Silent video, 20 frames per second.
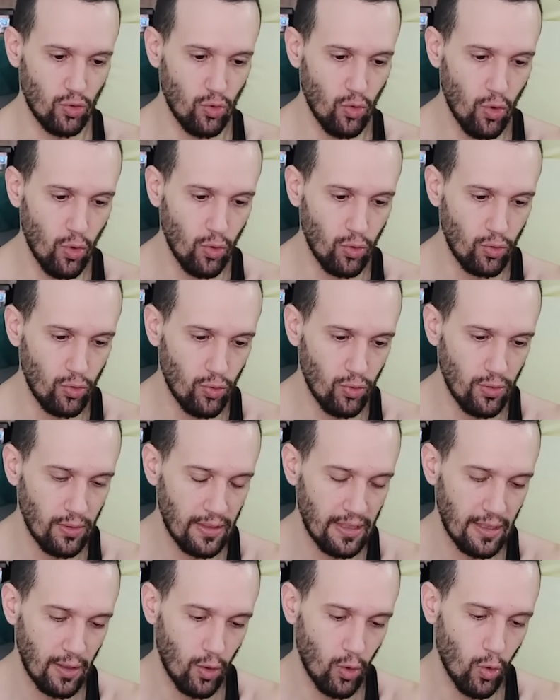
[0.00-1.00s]
ouro.
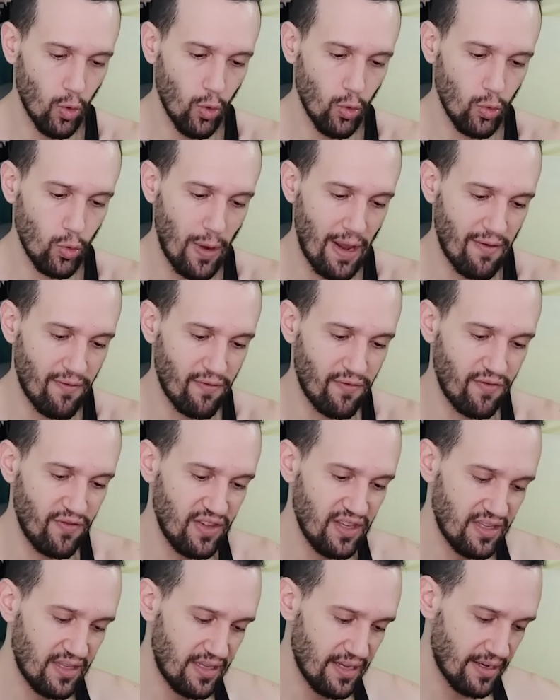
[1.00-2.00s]
Ouro é
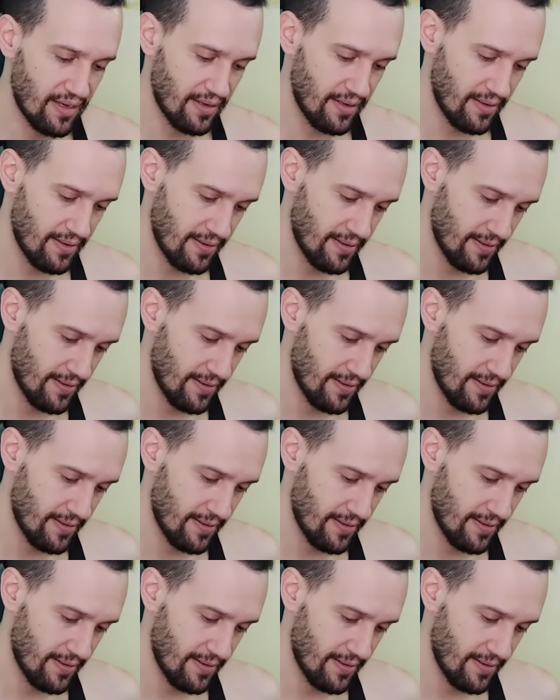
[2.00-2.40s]
vida.